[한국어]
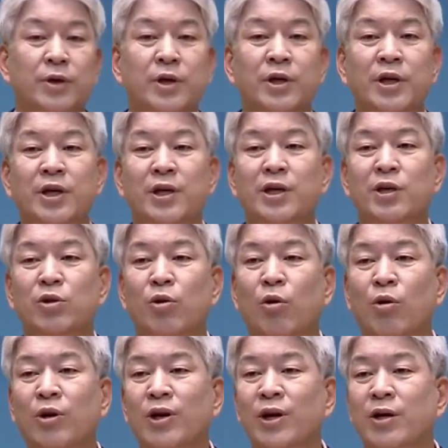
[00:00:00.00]
여기
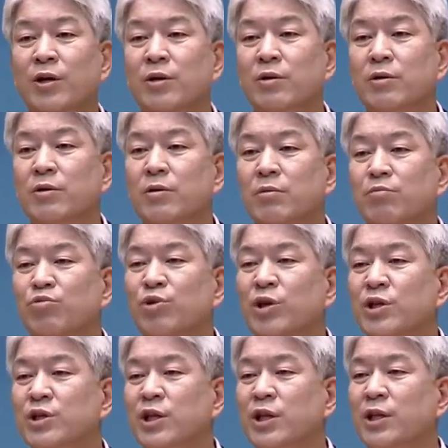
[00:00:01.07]
기도원을
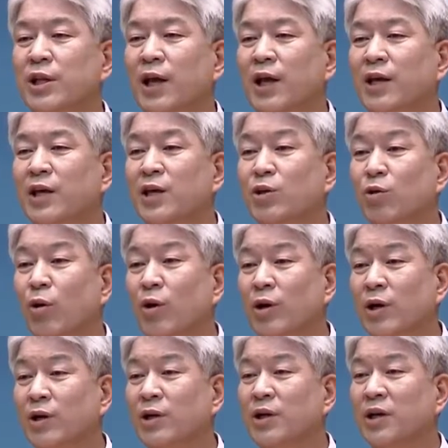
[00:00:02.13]
부르실 때
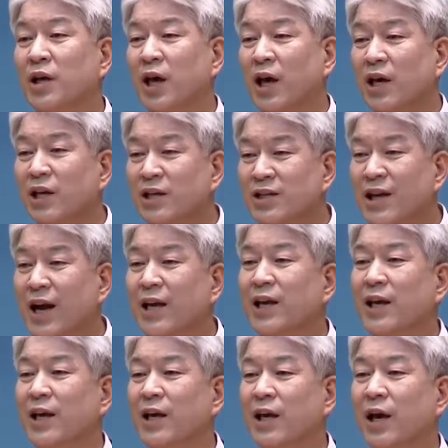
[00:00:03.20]
기도원은 굉장히
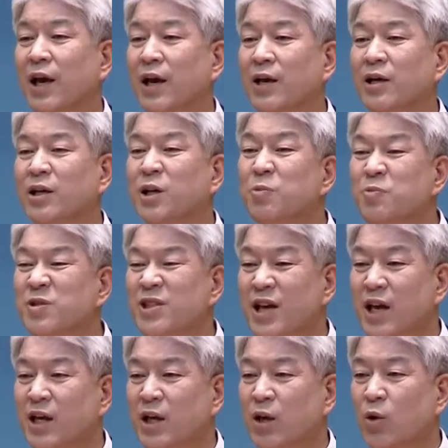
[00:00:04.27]
이렇게
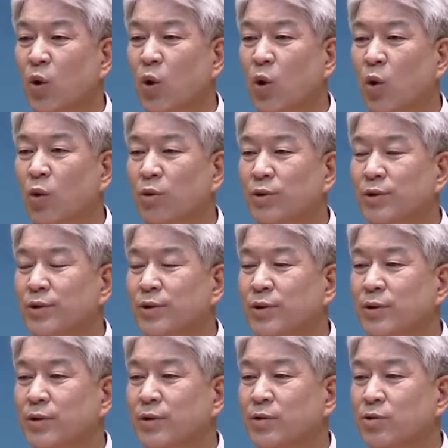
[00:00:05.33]
급쟁이고
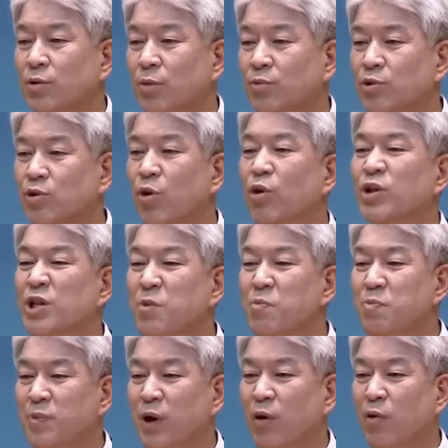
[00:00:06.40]
좀
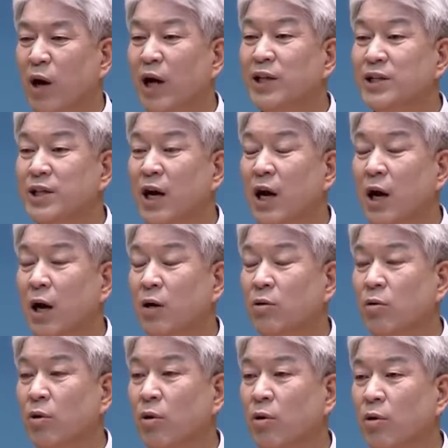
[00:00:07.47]
소심병 환자
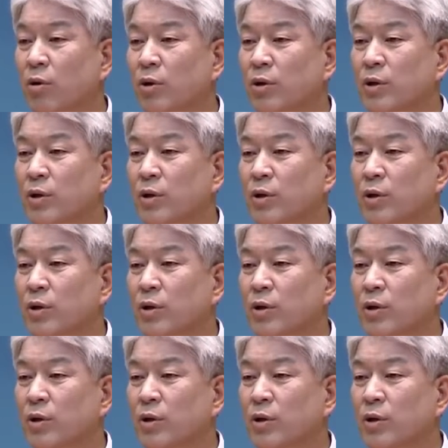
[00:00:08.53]
같고